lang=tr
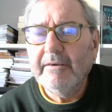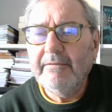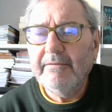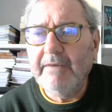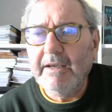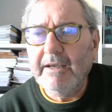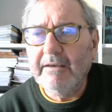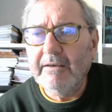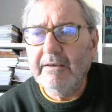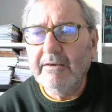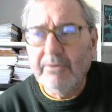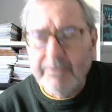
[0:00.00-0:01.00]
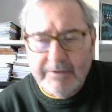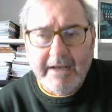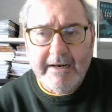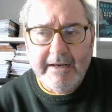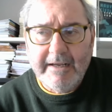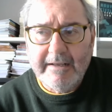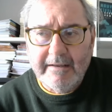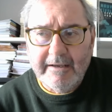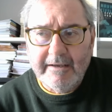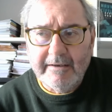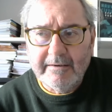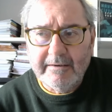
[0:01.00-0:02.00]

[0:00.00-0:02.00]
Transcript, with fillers: ve e, özellikle